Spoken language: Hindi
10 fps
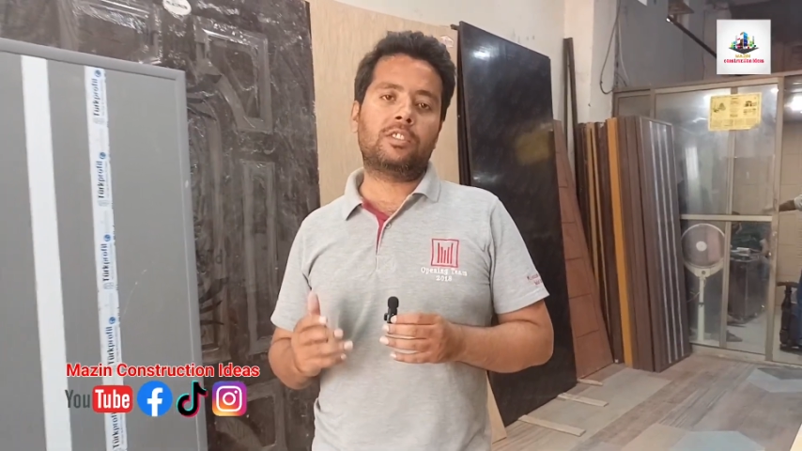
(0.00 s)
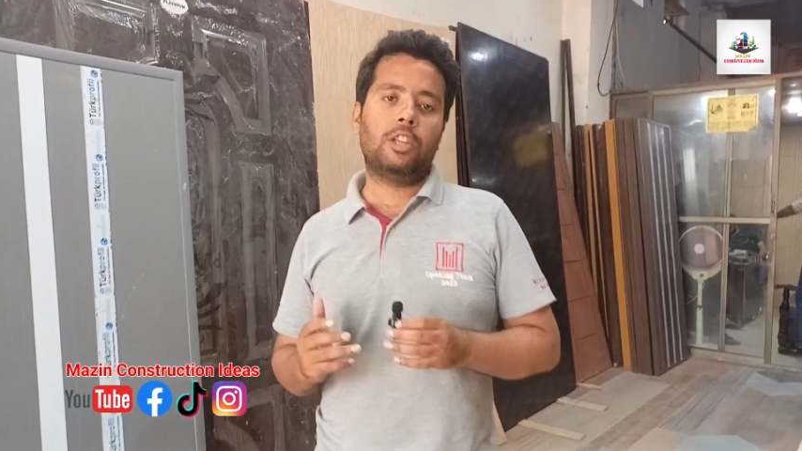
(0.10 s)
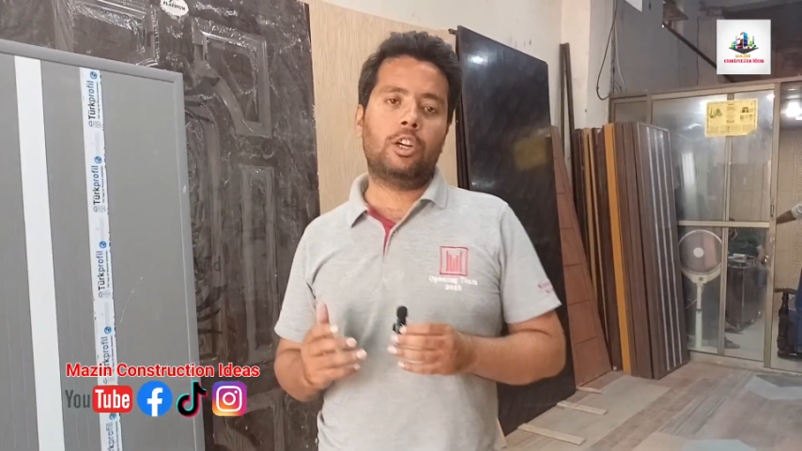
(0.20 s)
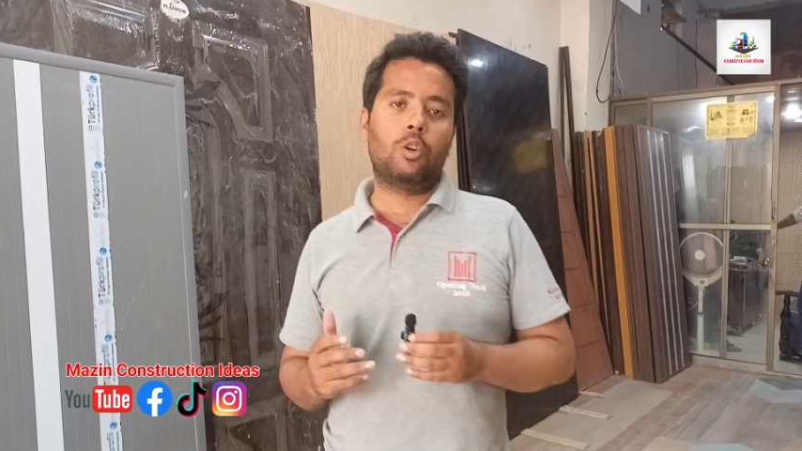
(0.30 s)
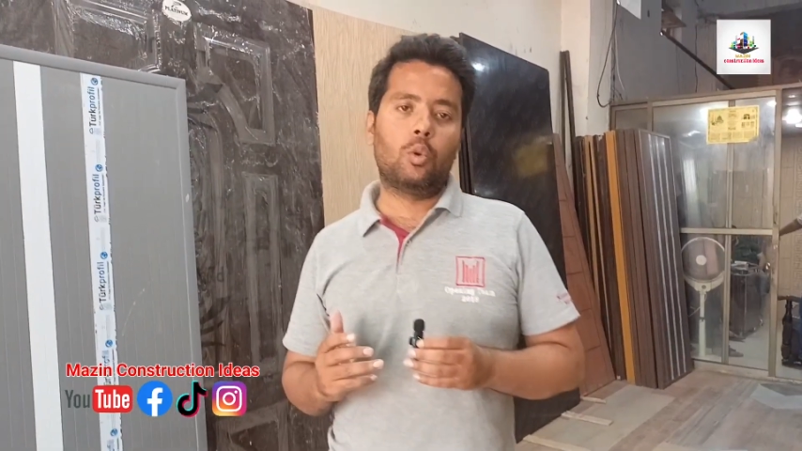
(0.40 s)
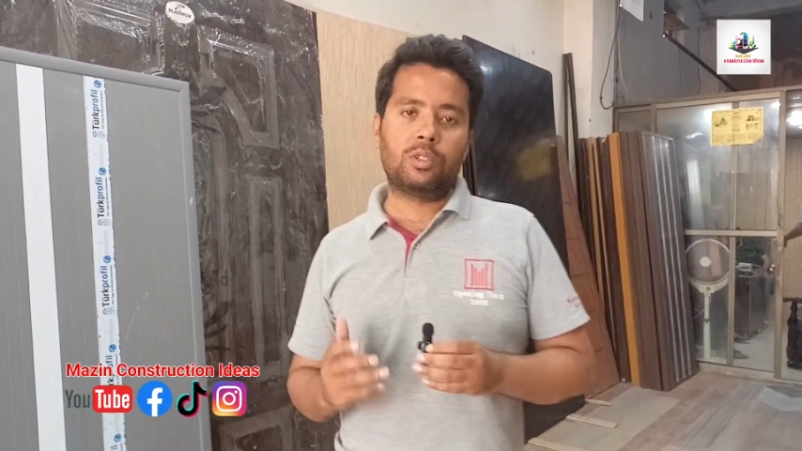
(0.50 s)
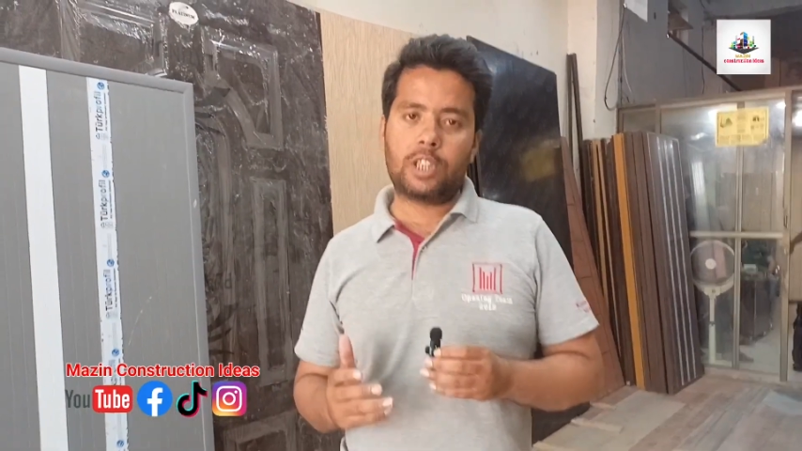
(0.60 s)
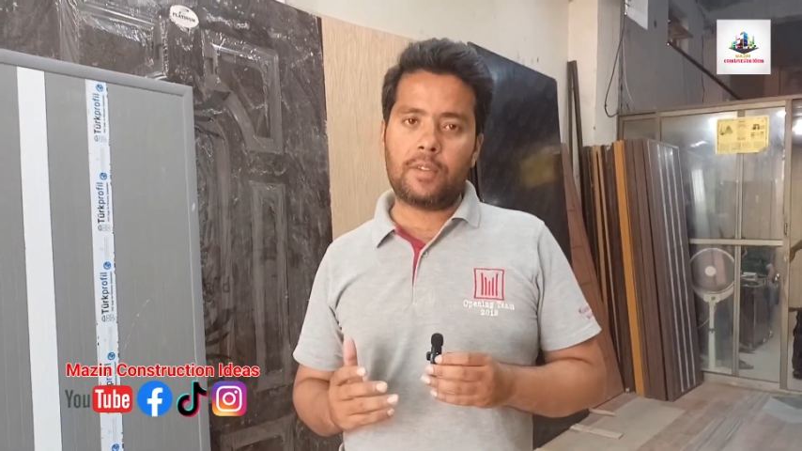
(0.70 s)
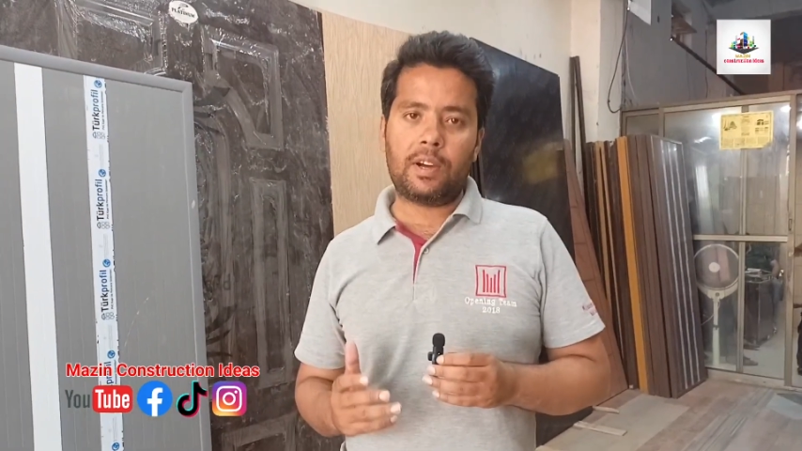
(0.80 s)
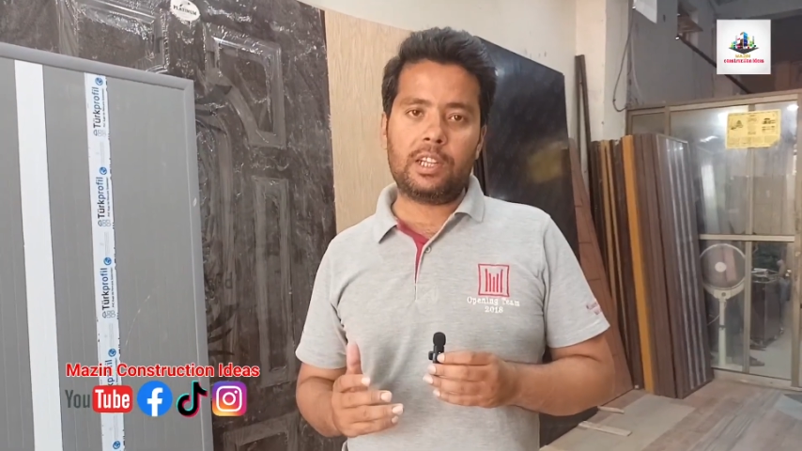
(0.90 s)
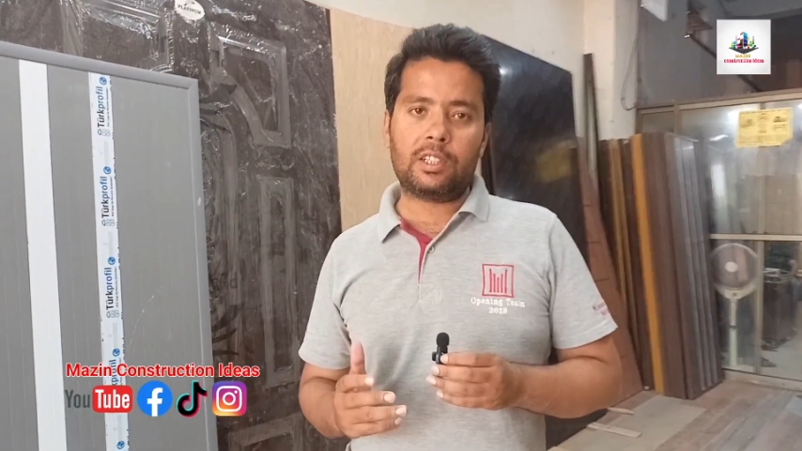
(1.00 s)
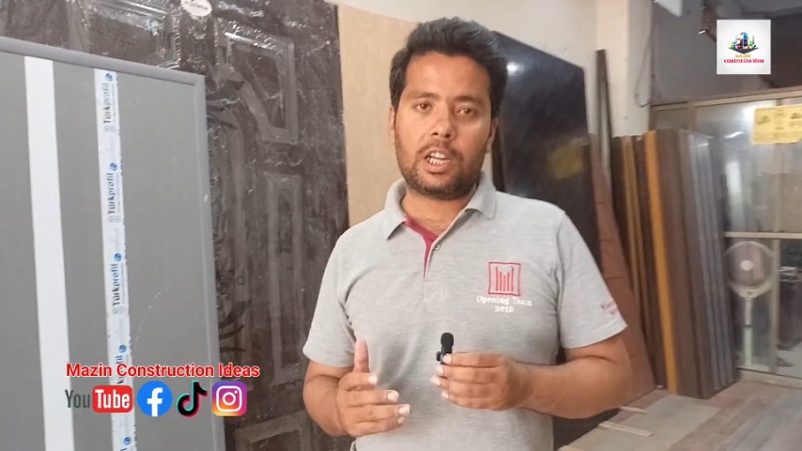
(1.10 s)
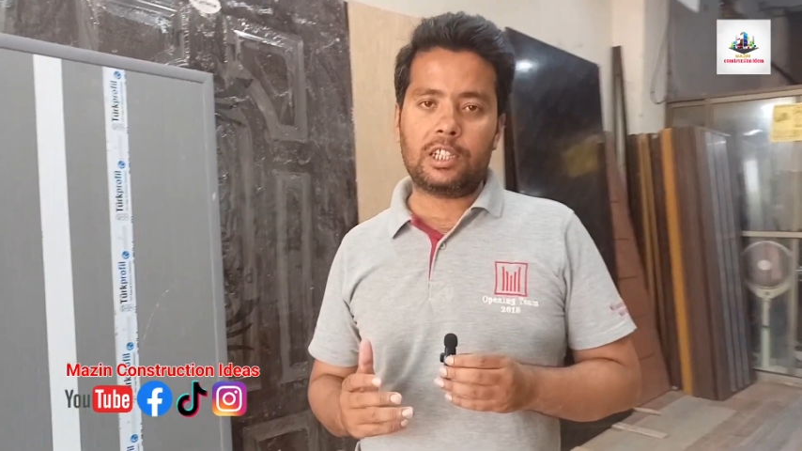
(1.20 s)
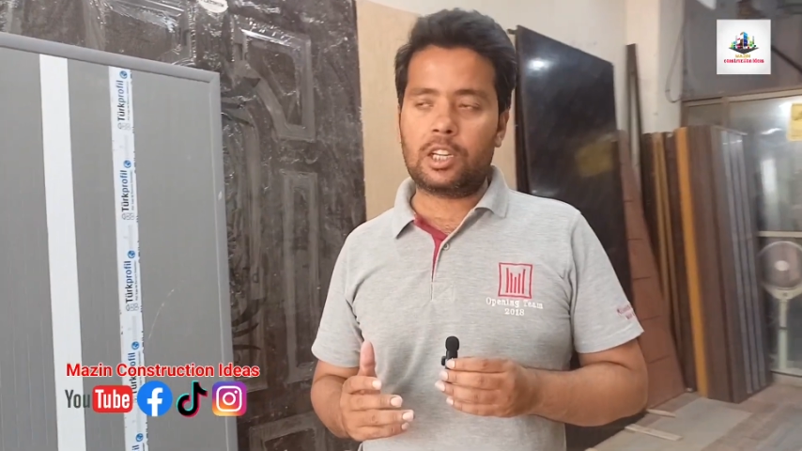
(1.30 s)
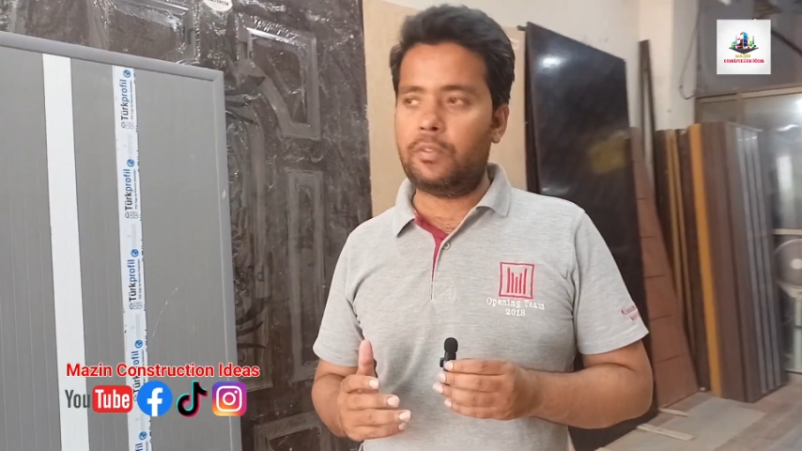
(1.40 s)
प्लास्टिक डोर्स के हवाले
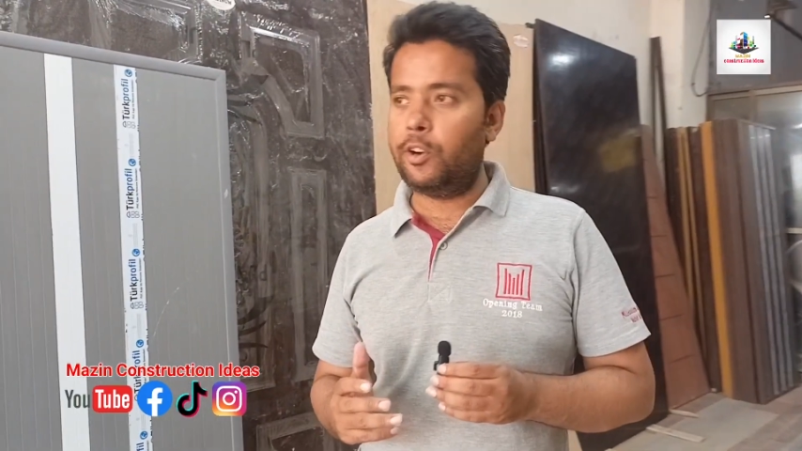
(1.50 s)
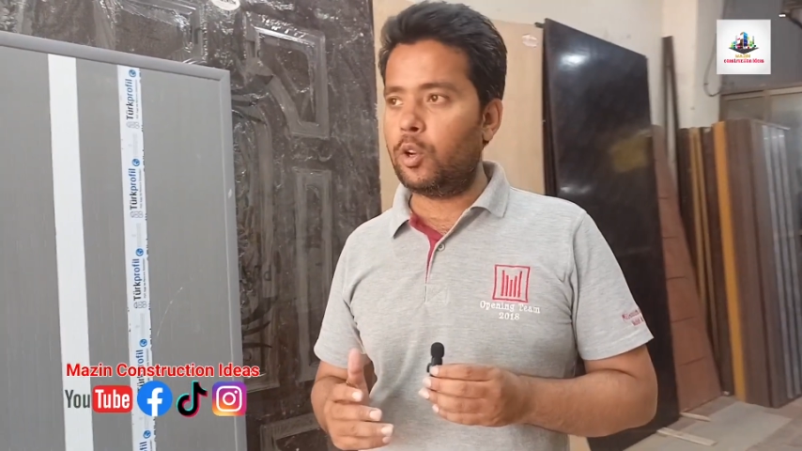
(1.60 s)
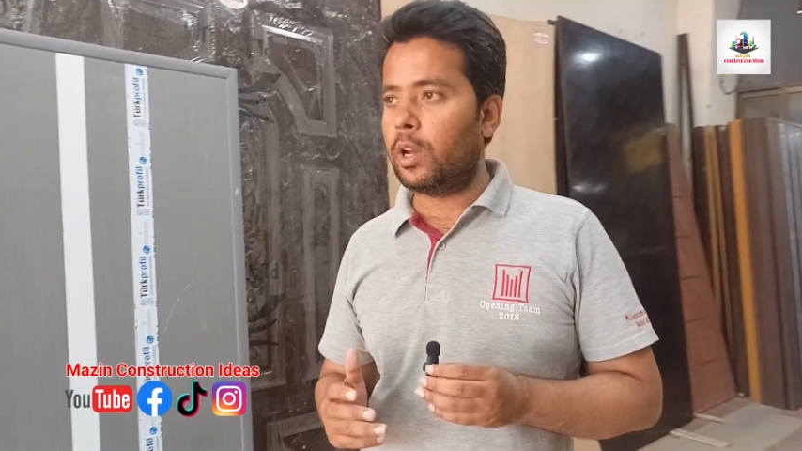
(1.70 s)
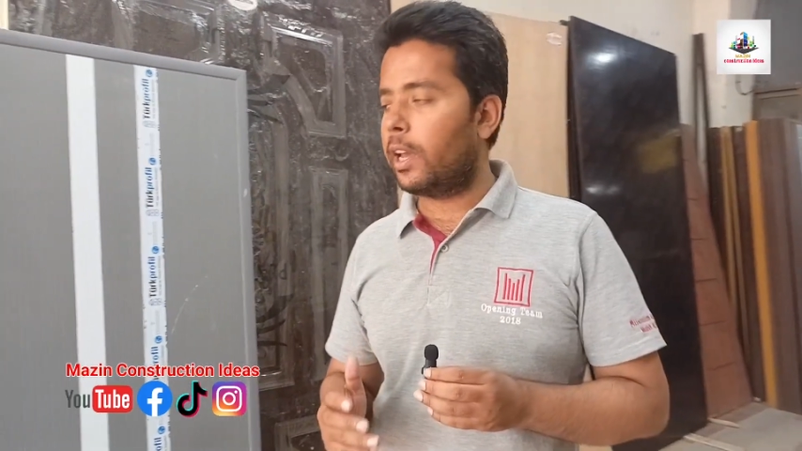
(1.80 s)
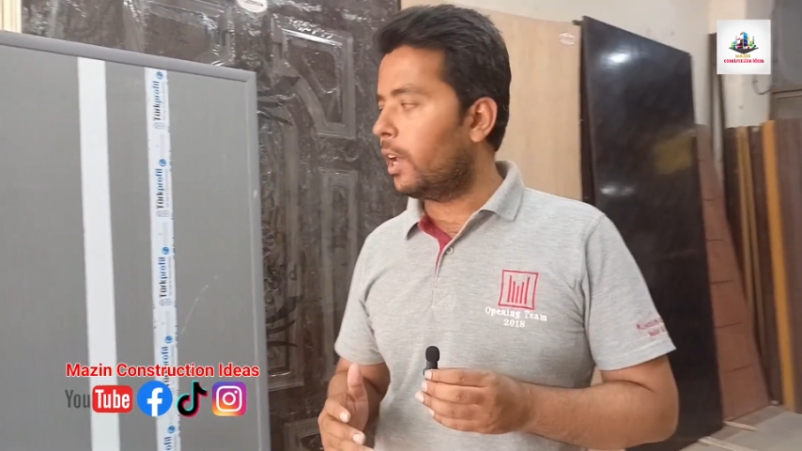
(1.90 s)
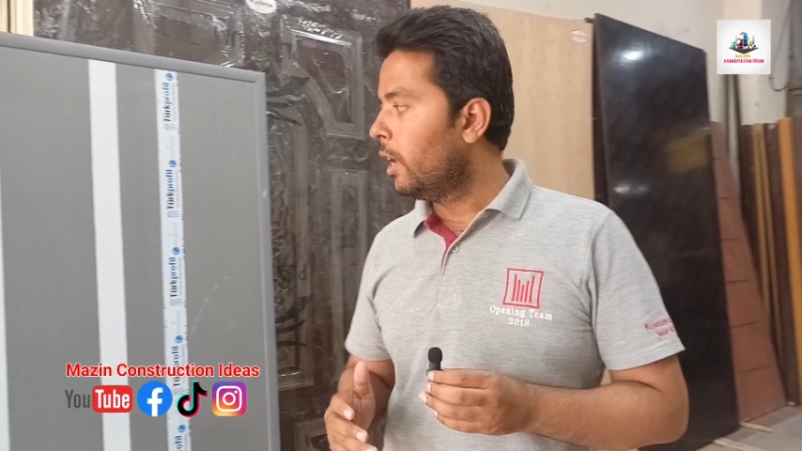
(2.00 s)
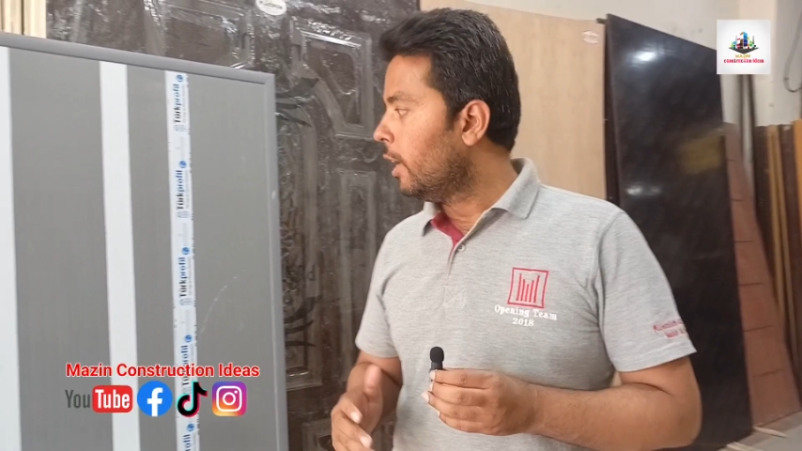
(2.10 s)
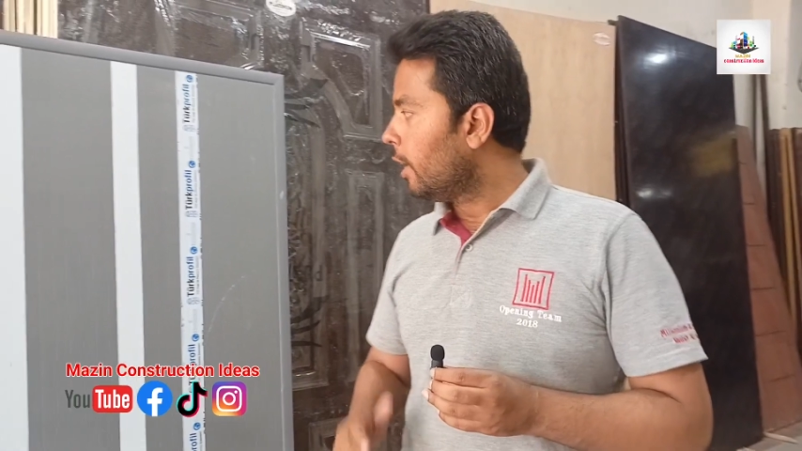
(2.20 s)
से आज की वीडियो है